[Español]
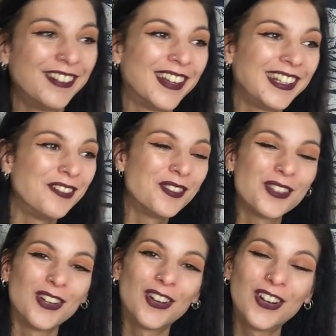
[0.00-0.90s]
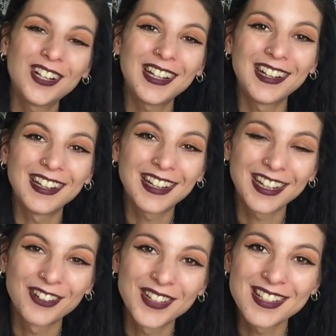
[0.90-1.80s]
no hay ni un solo haul en el
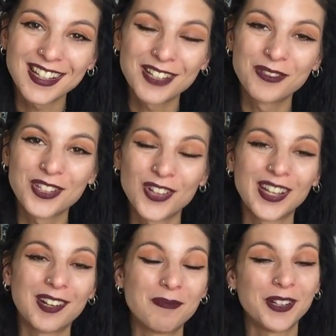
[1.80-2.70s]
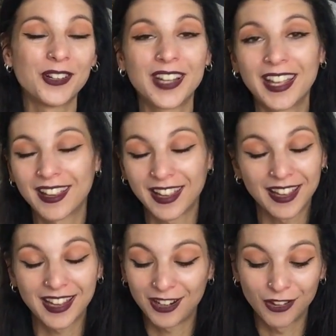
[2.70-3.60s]
que no enseño un choker, pero es
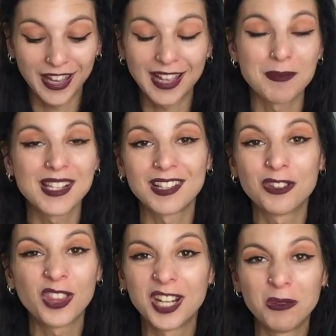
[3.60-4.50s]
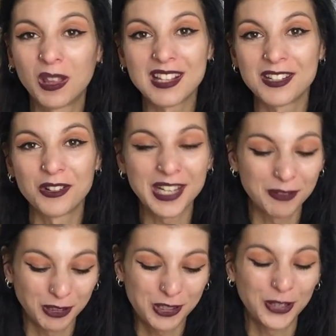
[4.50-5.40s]
que es lo que hay, me siento desnuda si no
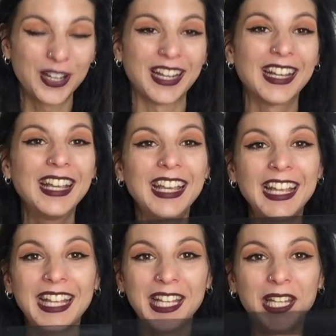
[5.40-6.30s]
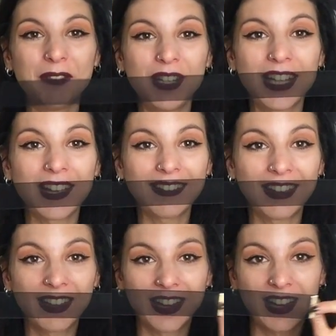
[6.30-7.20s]
llevo choker. Y vi
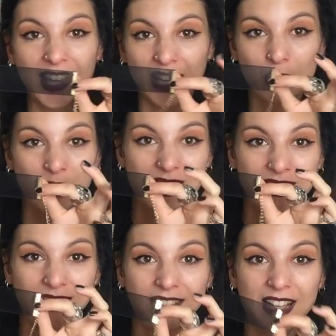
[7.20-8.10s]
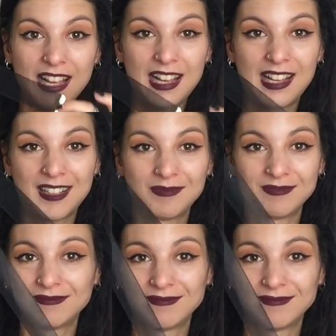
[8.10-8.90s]
este que nada, es una cinta